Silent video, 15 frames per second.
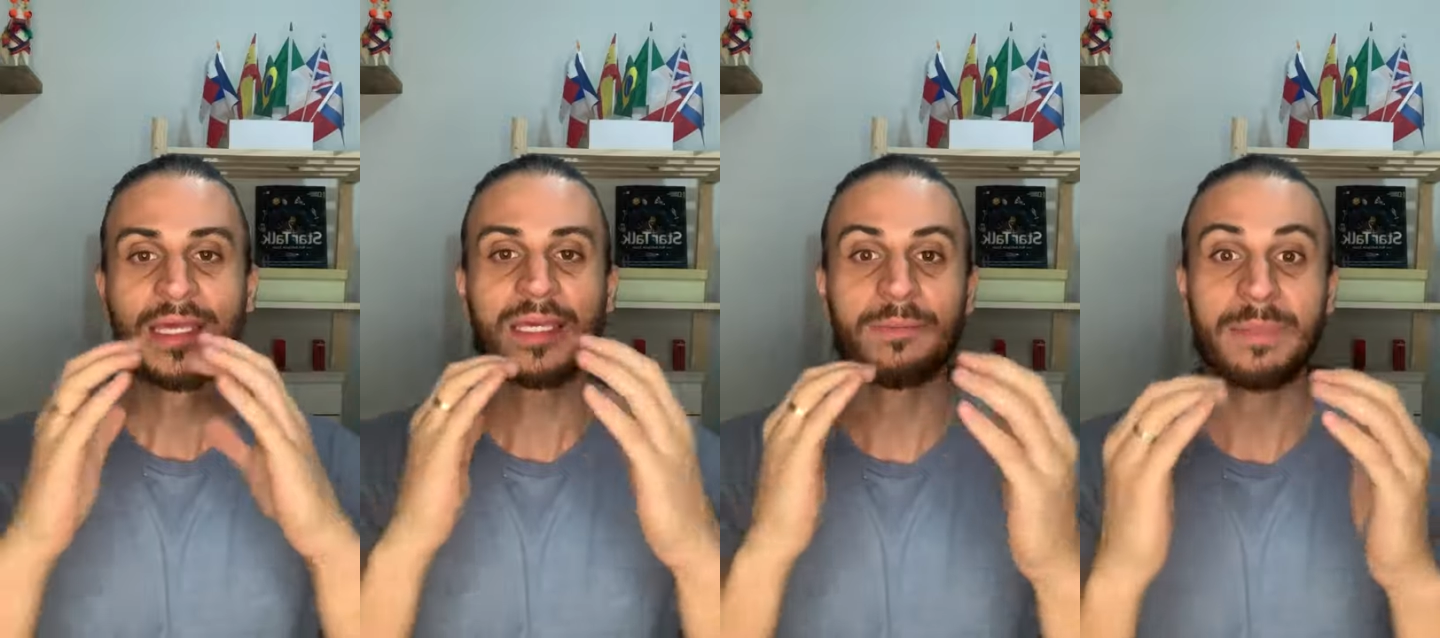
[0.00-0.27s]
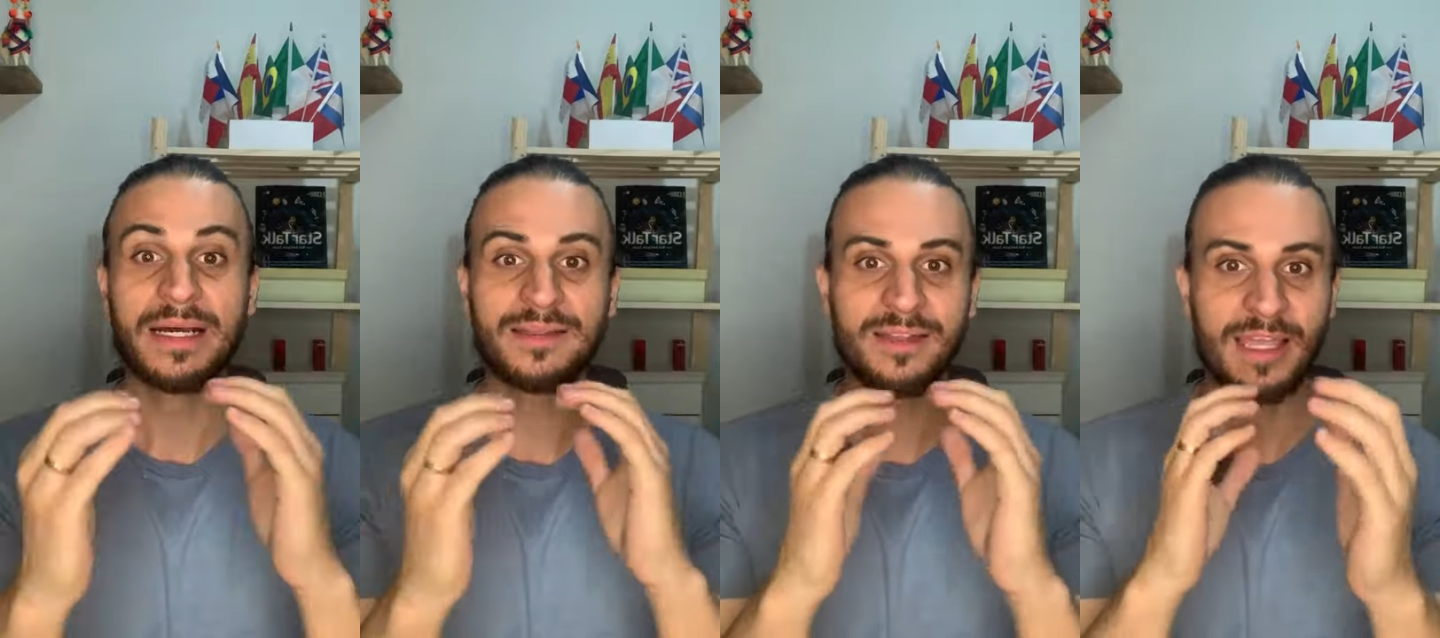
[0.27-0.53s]

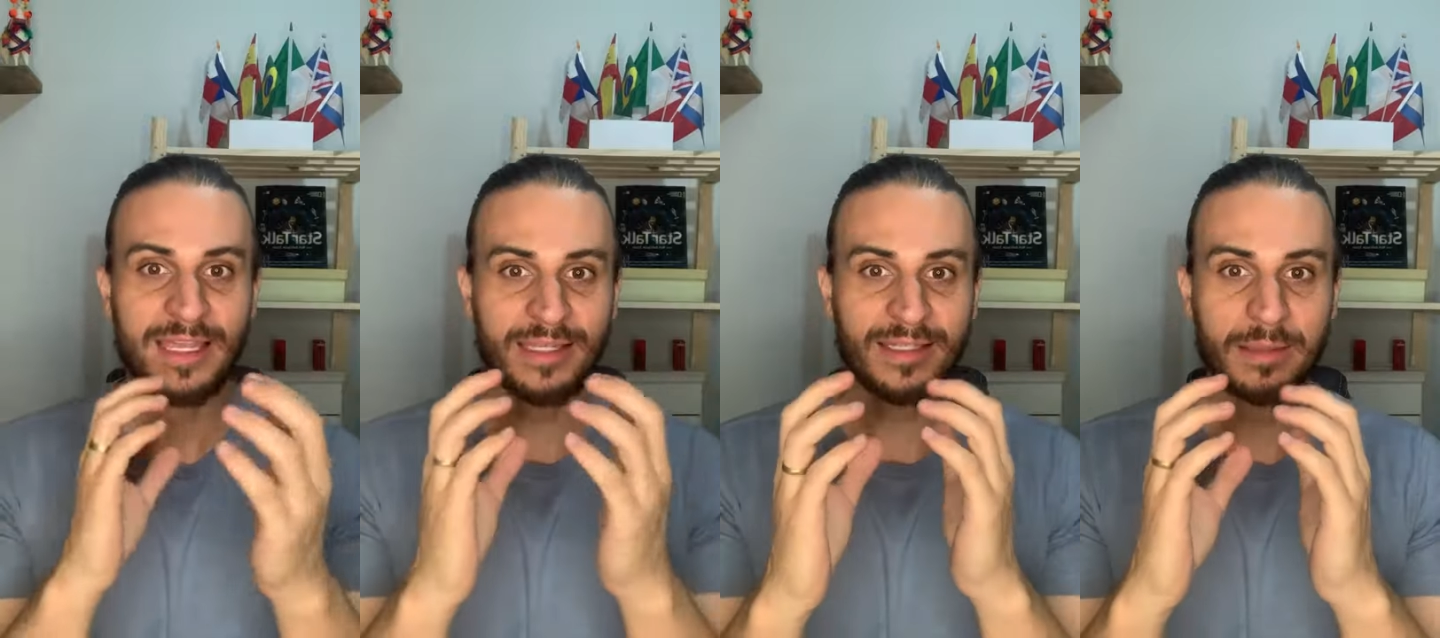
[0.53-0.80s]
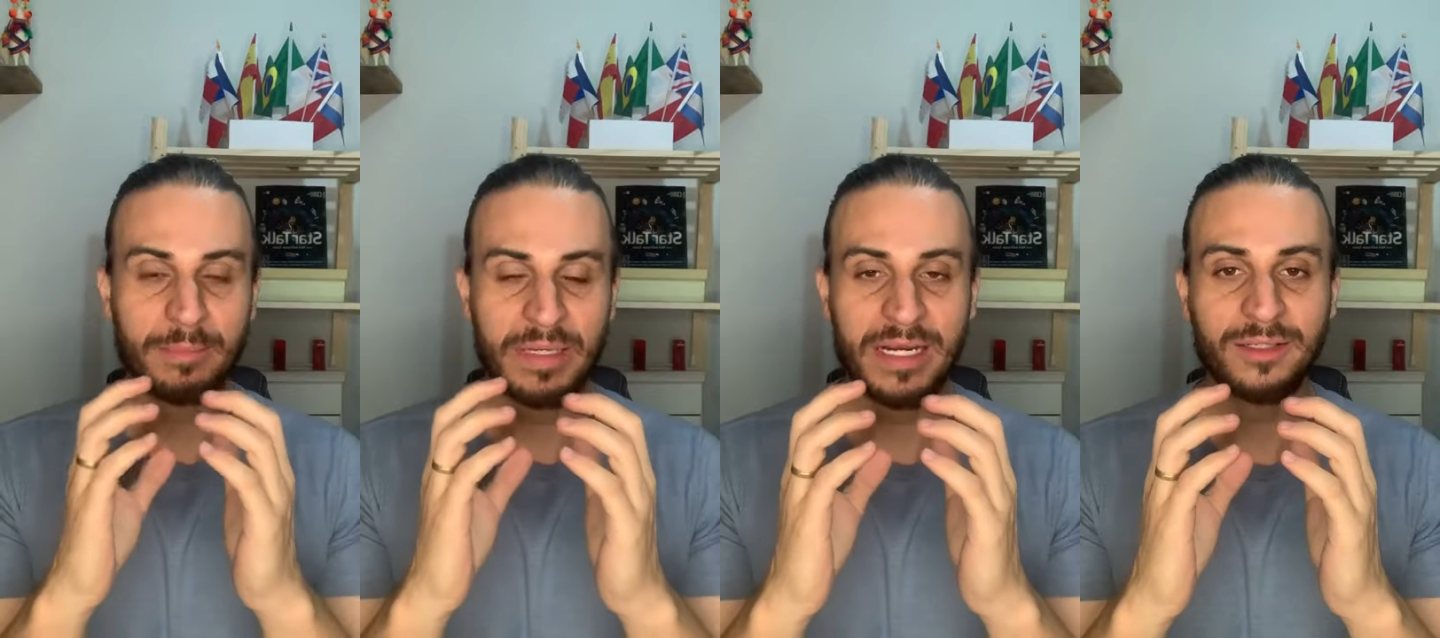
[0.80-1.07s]
que mantém a
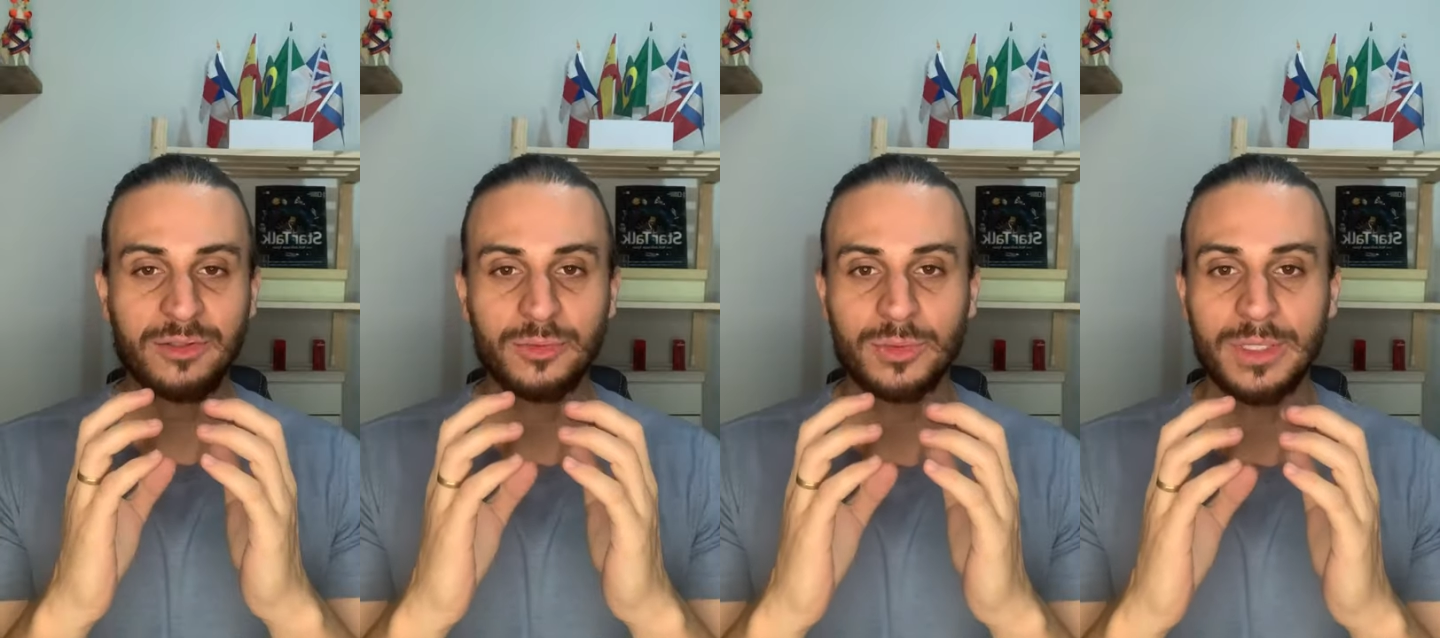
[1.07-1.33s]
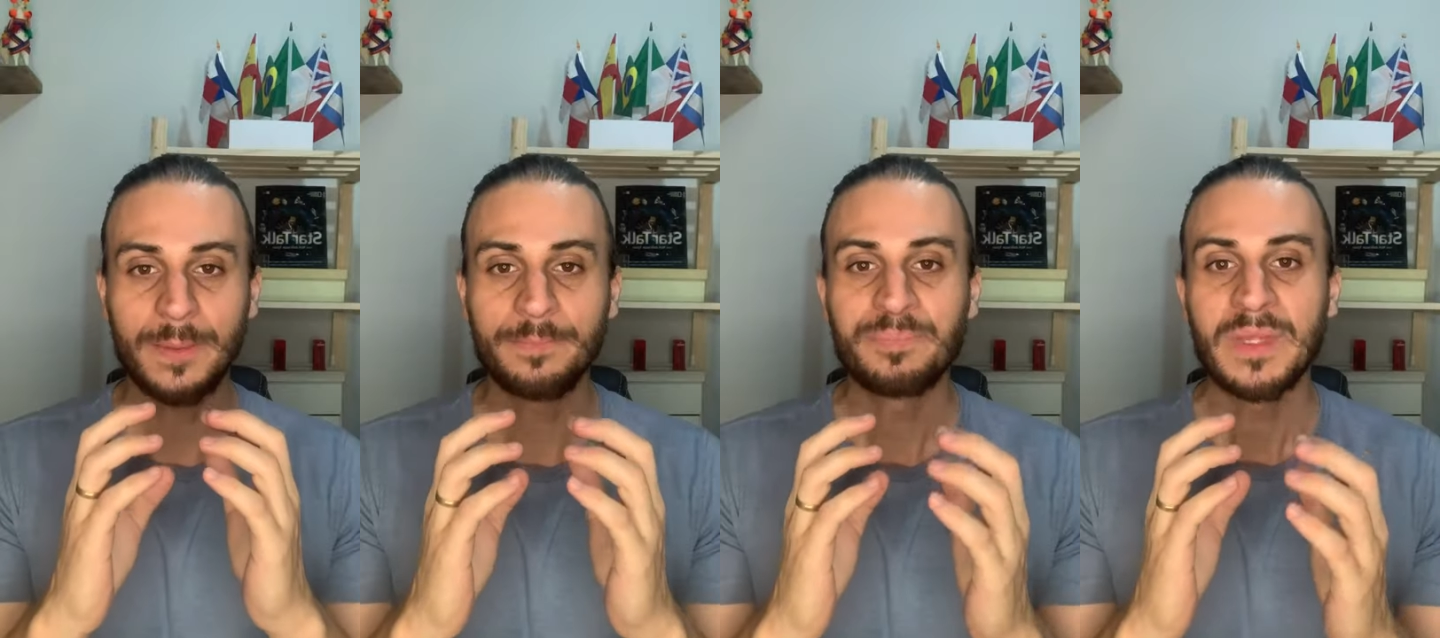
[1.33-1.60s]

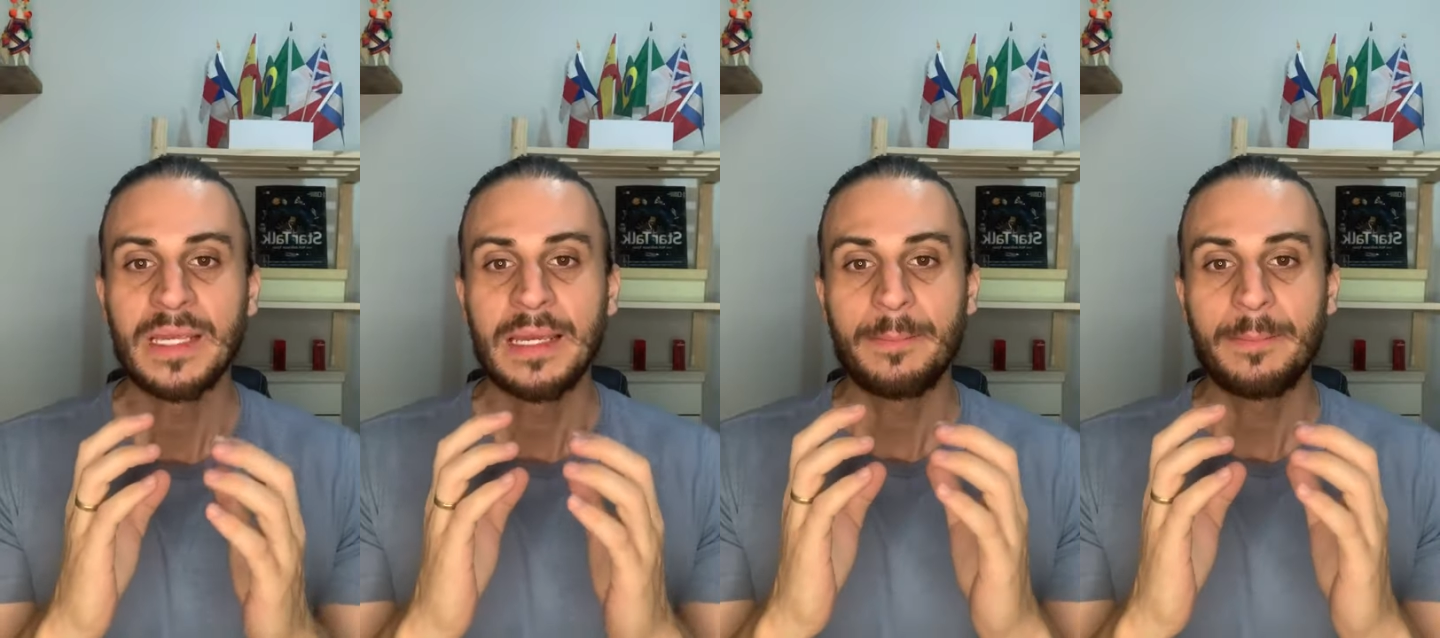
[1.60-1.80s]
temperatura,